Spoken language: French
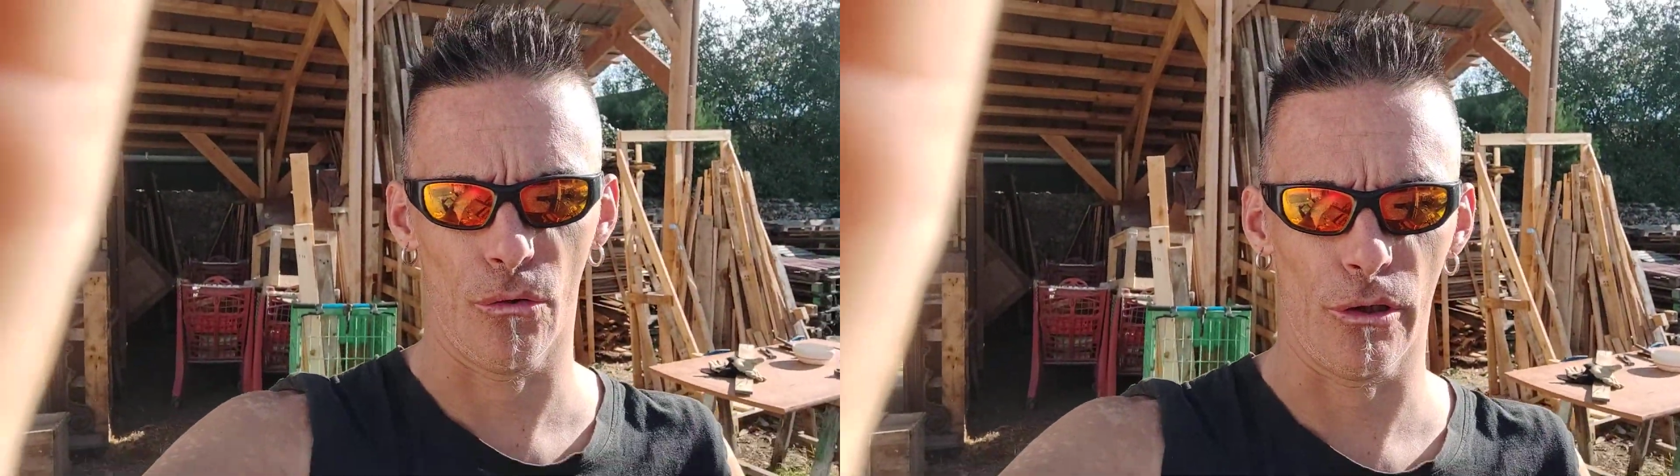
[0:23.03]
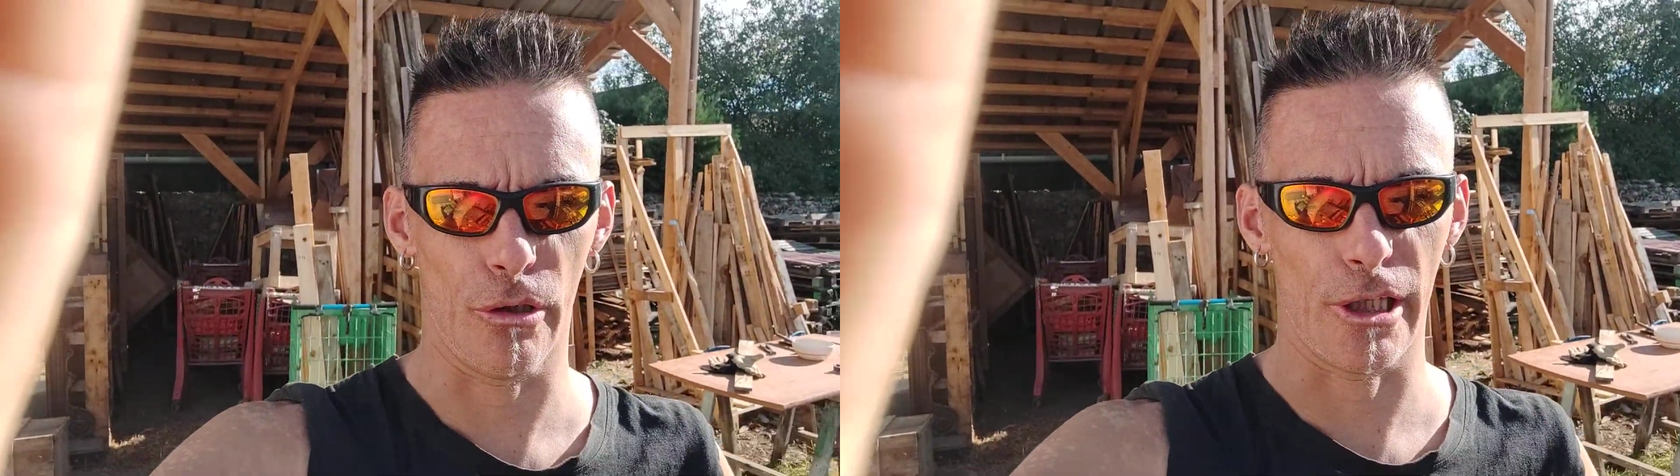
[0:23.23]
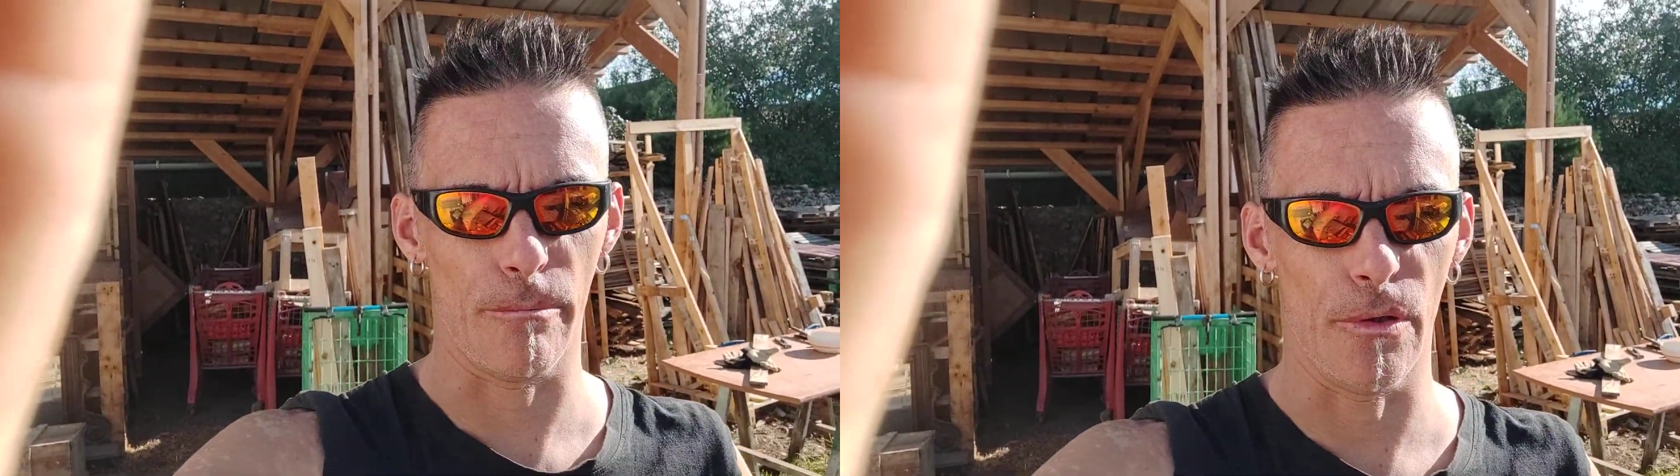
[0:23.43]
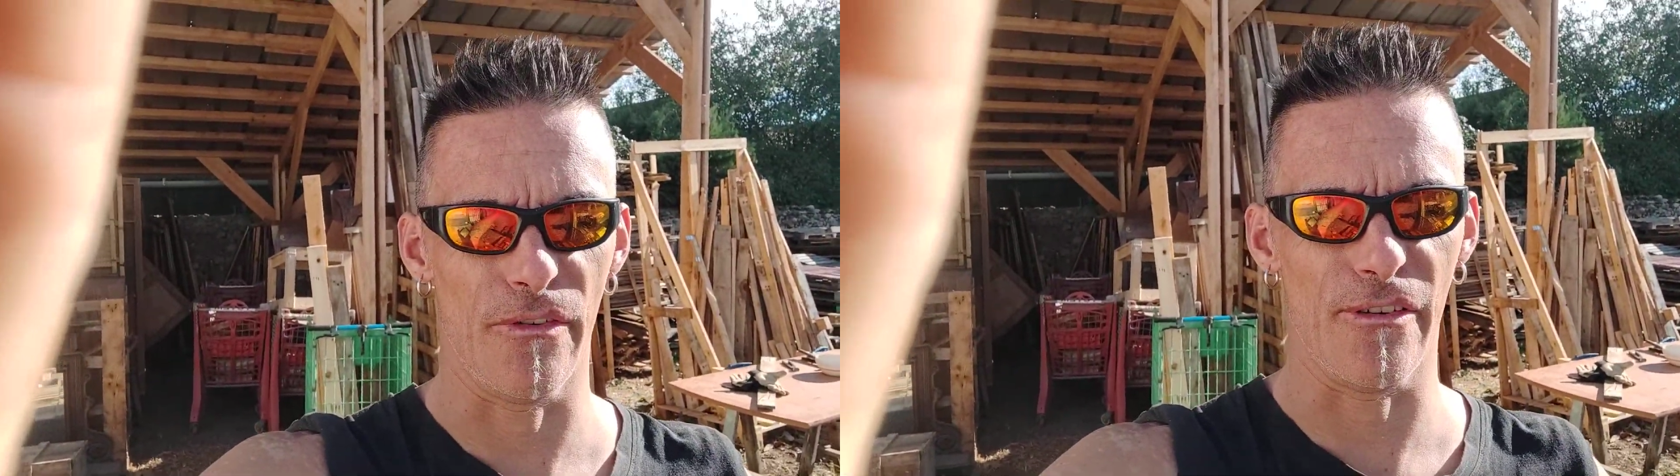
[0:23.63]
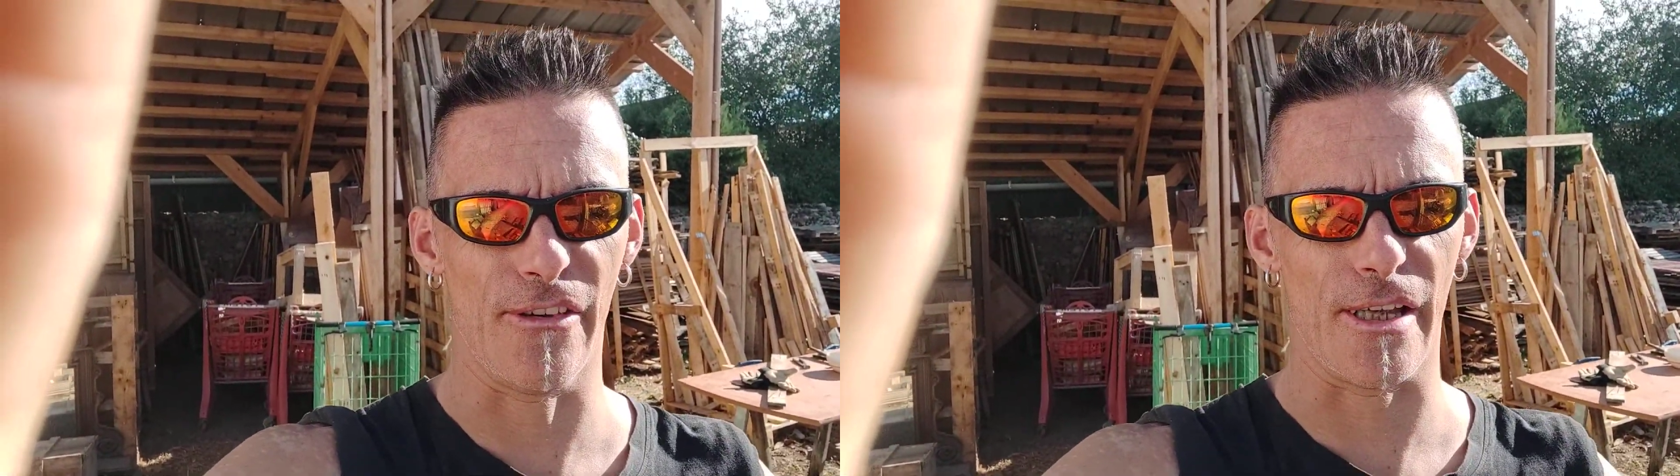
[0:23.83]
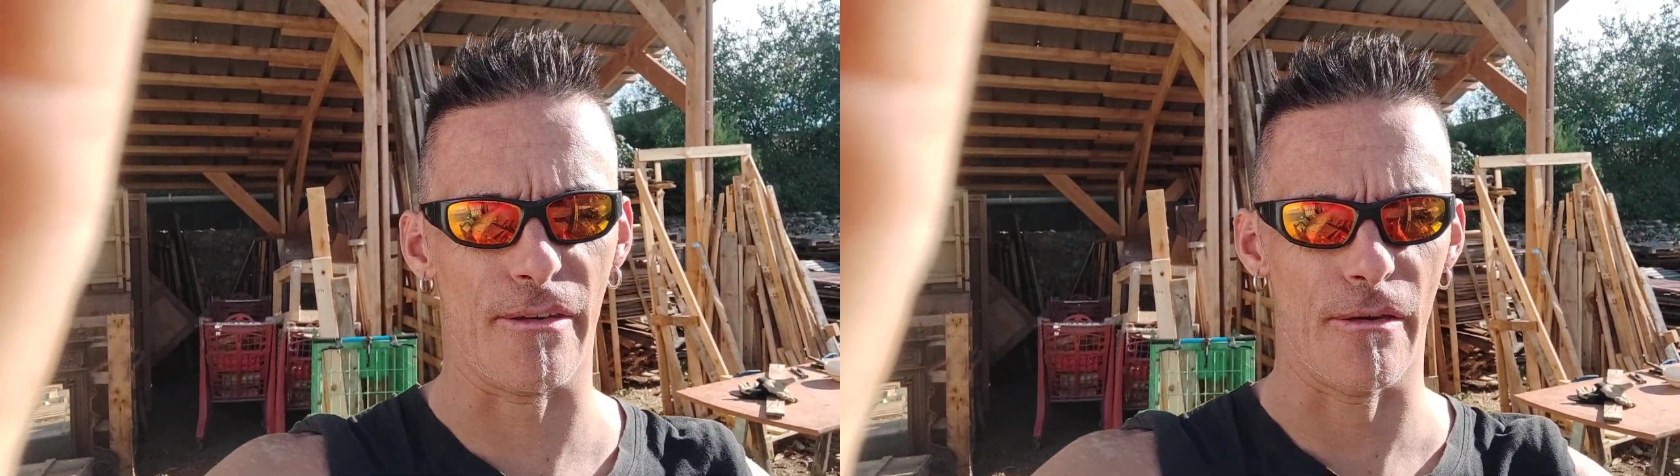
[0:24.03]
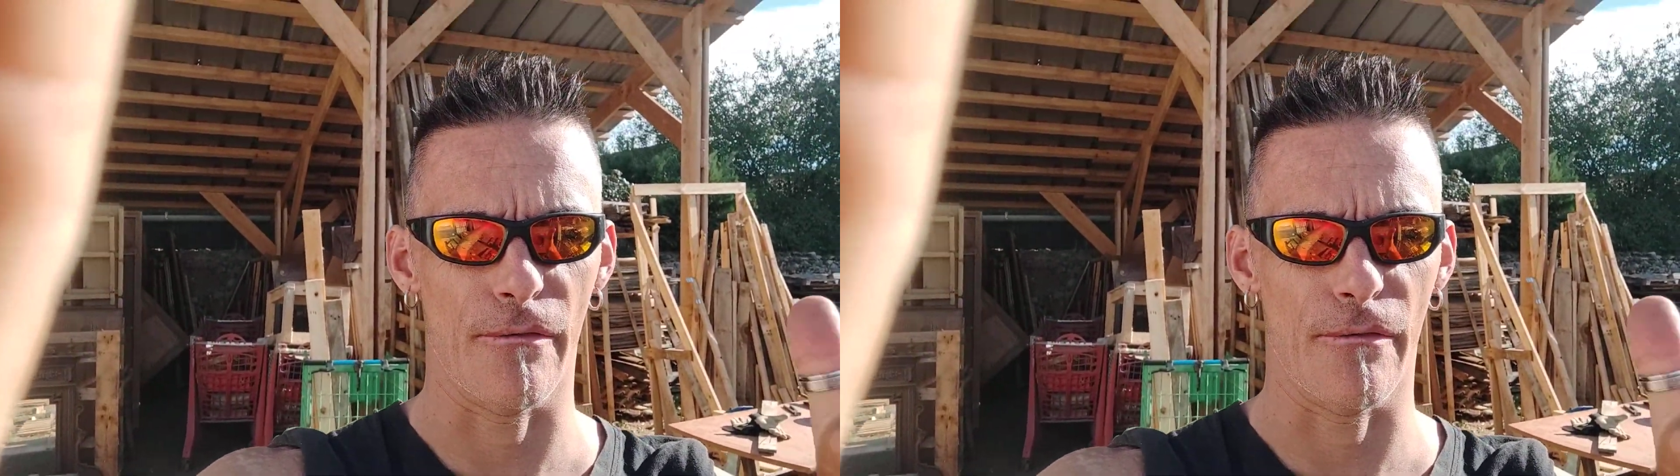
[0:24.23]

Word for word: On est une équipe de 6-7.